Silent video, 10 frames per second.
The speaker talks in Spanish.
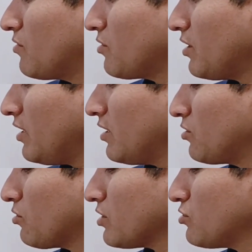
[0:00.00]
¿Ok?
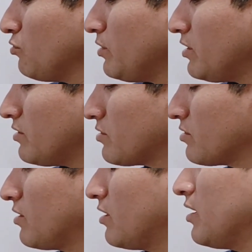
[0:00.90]
Dos
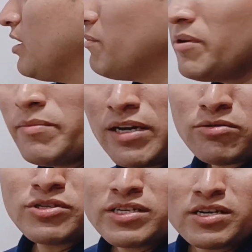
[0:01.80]
resúmenes. El
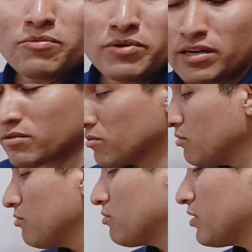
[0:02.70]
primero si es abierto
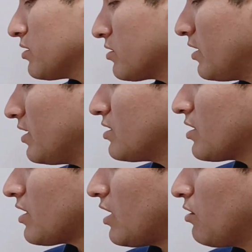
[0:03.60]
o es,
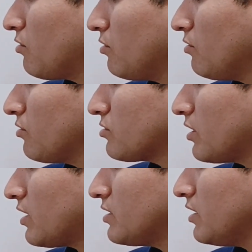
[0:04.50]
cerrado, ¿no? Entonces
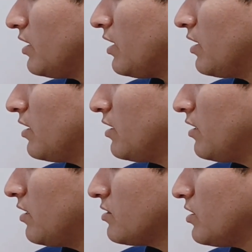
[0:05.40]
acá sería
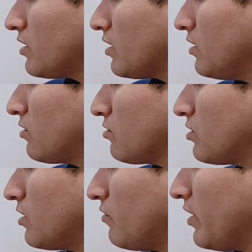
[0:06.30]
cerradito
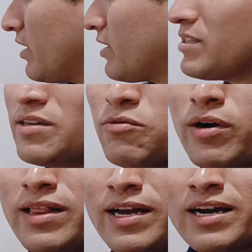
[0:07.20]
significa que es
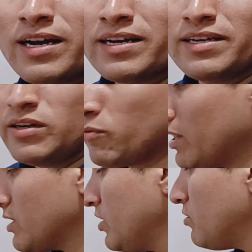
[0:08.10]
igual a
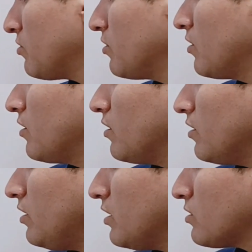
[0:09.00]
igual a cero.
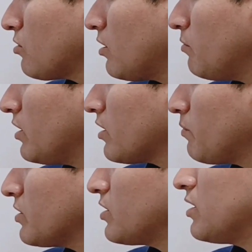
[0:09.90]
Y esto también
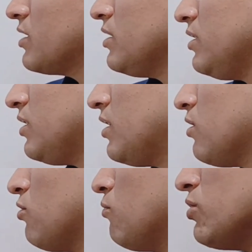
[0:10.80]

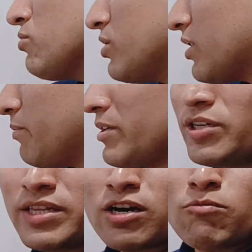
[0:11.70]
representaría, bueno, se
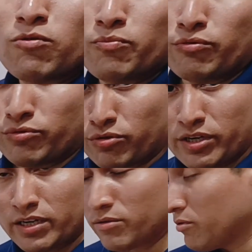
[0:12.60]
representa como un punto
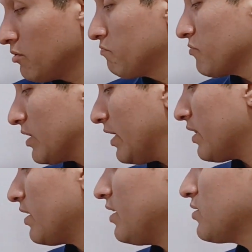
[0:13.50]
lleno, ¿no?
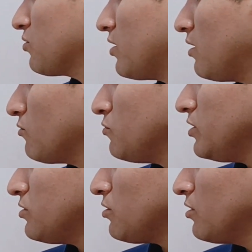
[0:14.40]
Queda, eso ya lo hemos
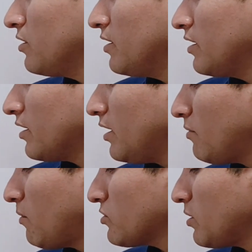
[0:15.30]
visto. Que
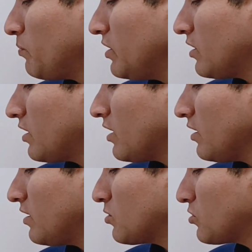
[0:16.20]
vamos a
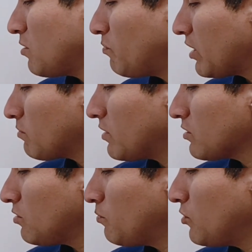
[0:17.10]
pintar? Eso es el
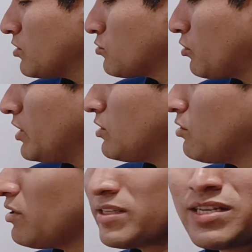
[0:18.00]
Batman, ¿no? Pone su
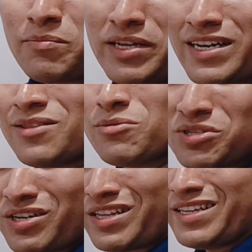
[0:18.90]
ojito, está mirando
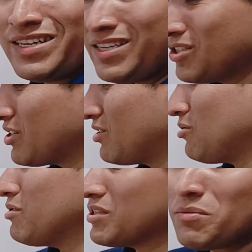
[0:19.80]
hacia la derecha,
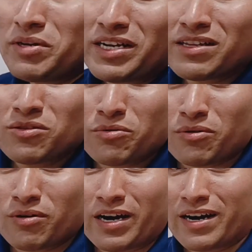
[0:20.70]
no le está
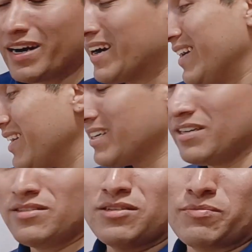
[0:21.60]
mirando a
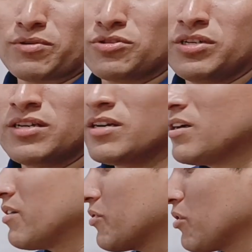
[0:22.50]
X de por sí
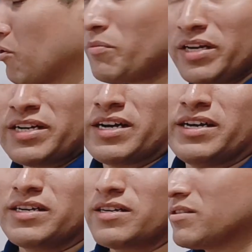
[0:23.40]
no lo mira a
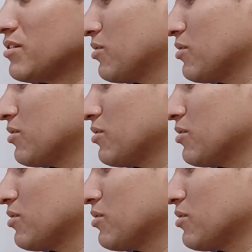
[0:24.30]
X.